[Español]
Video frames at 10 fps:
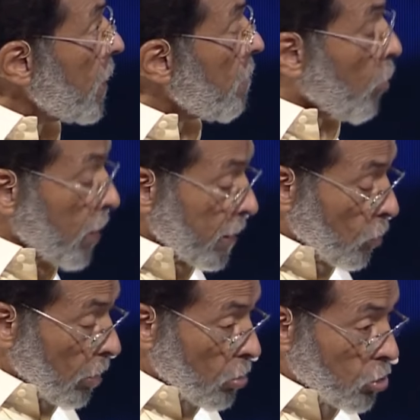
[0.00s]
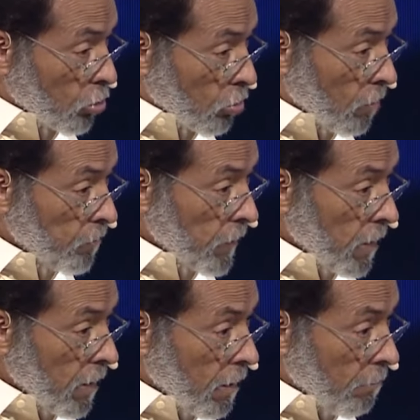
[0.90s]
poniéndolo nosotros
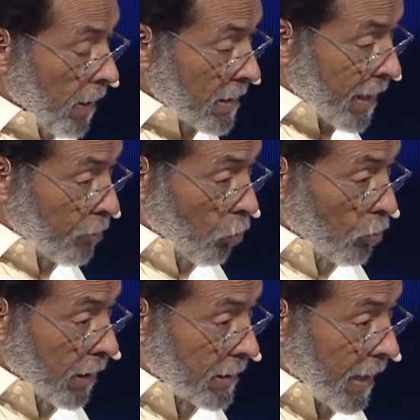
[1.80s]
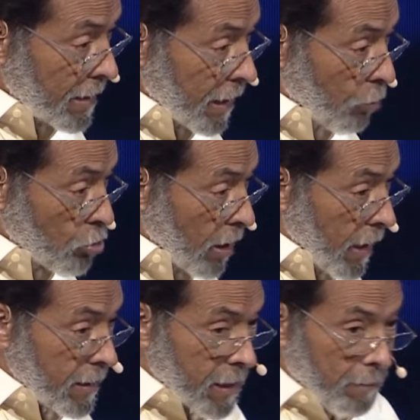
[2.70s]
pensando dónde estás,
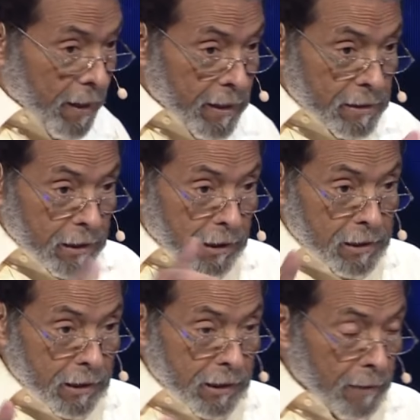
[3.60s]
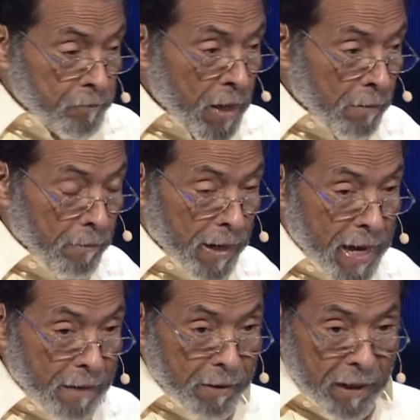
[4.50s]
Jerusalén, Samaria, etcétera, etcétera,
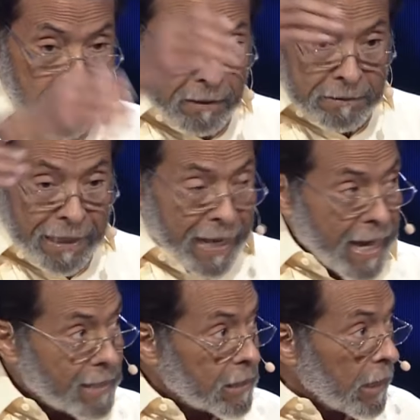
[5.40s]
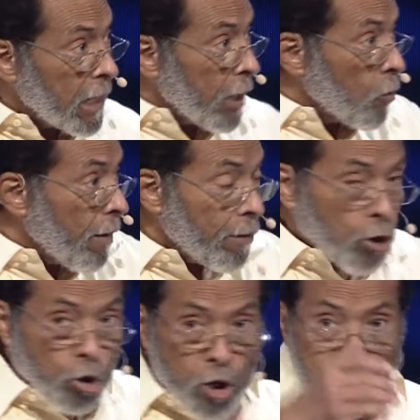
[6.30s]
Miami, Tallahassee, Nueva
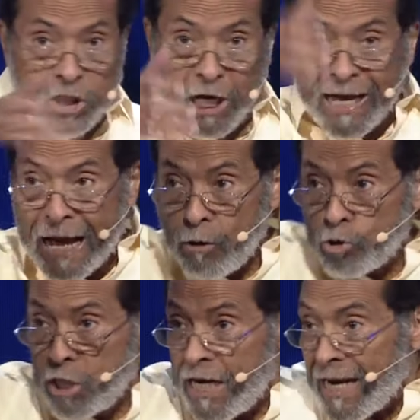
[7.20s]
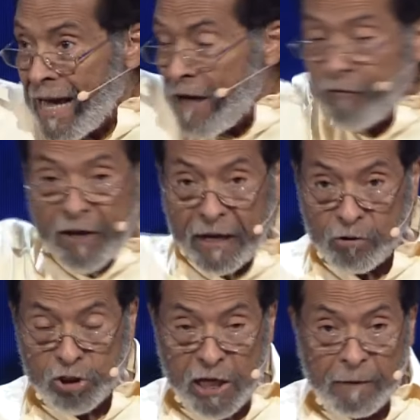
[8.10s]
York, Chicago, China, África,
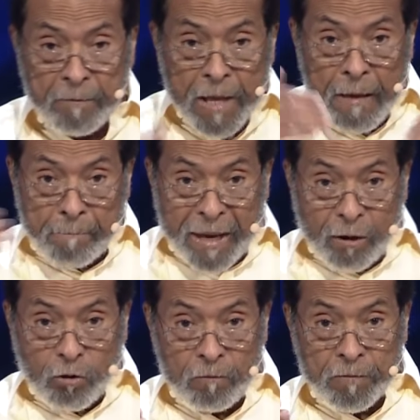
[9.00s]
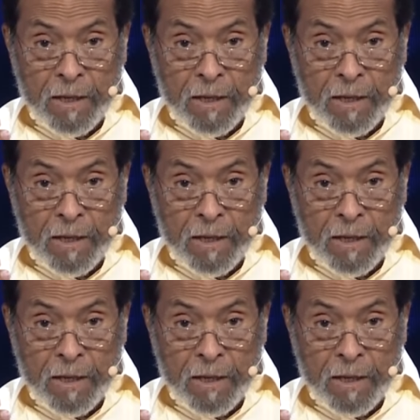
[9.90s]
no sé. Pero